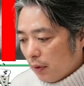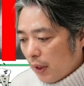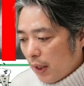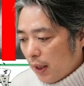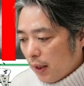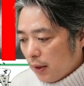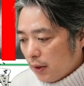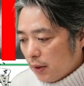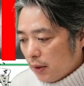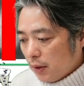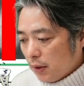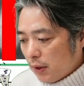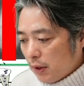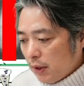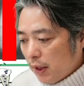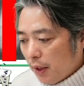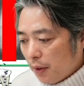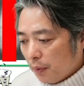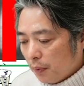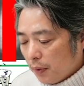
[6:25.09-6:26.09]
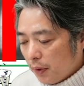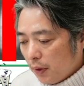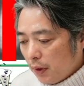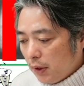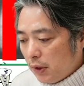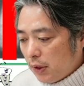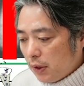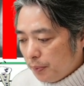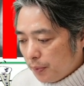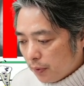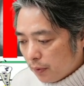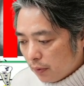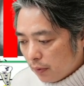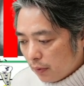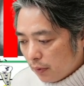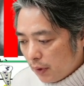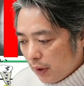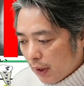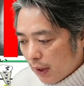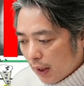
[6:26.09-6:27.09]
が神経の一
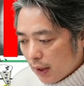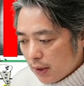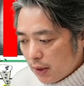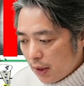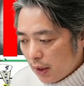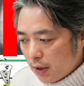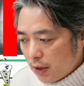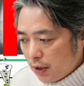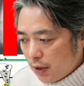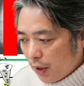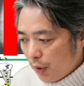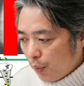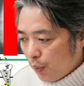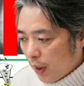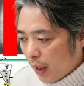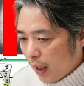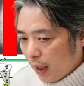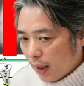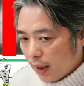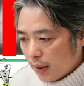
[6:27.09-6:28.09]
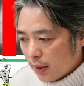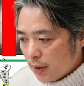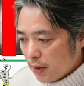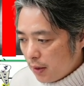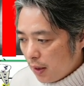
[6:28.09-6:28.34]
部に感染してようが、